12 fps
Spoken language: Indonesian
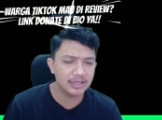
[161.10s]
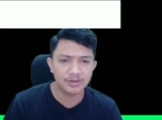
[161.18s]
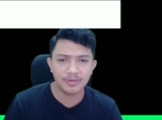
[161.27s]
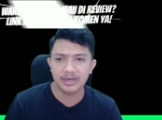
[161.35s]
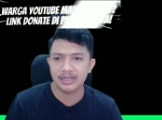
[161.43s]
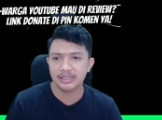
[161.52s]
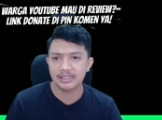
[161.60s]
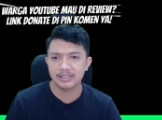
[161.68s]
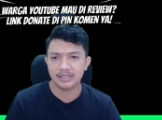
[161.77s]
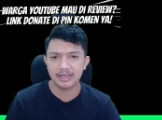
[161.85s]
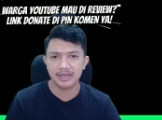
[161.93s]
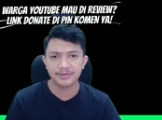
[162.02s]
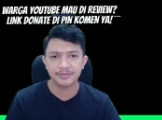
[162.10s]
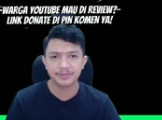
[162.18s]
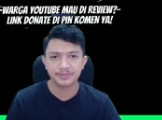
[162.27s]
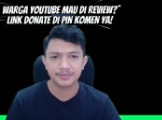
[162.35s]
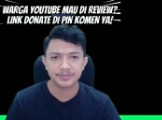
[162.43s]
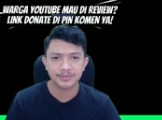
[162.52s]
coba nih kita cek ya.
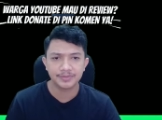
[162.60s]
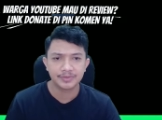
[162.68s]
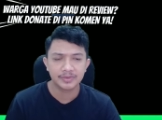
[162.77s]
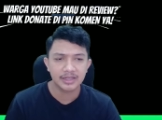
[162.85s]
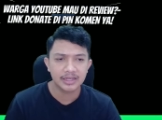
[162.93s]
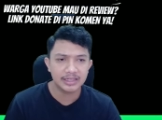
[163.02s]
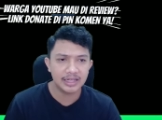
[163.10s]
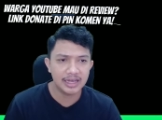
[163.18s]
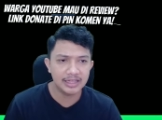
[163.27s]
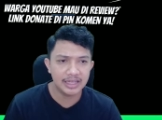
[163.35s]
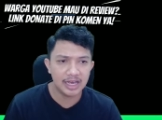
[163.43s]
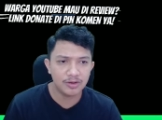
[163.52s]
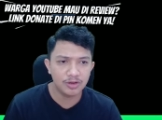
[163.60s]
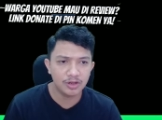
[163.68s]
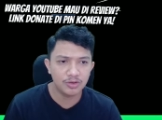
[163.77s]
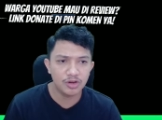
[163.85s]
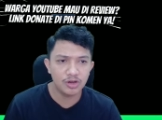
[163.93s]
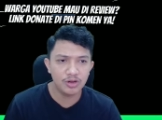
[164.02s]
Kita ganti akun
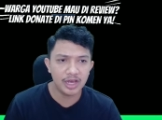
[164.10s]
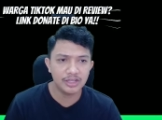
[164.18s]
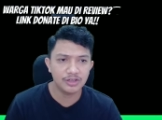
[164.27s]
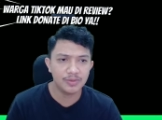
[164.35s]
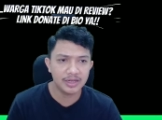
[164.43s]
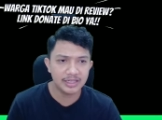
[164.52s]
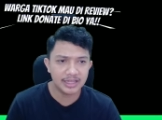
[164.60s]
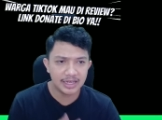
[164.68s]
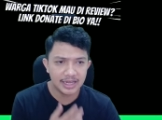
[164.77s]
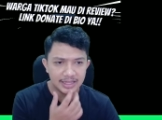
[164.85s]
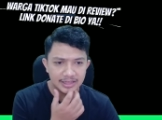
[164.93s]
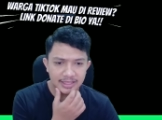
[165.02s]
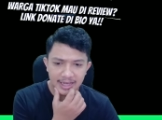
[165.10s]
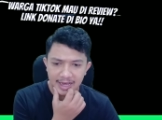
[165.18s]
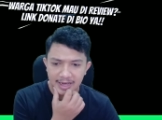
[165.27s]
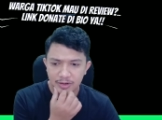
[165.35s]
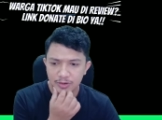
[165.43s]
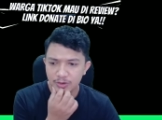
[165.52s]
kedua dulu ya. Coba kita ganti
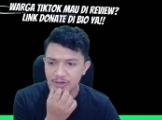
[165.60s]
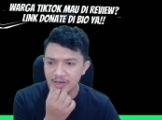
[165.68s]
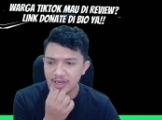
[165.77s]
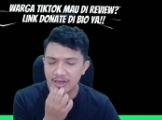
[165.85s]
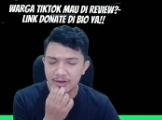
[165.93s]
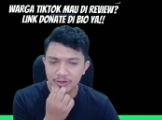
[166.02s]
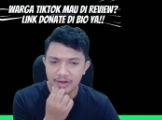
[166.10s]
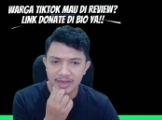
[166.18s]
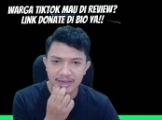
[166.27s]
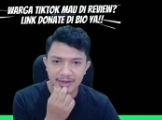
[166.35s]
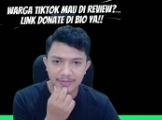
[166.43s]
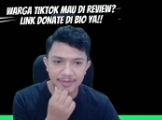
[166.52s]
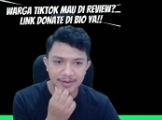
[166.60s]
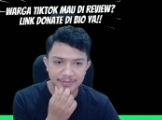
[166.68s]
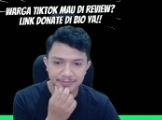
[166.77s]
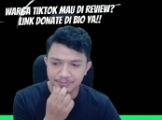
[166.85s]
akun Garuda ngep ngep.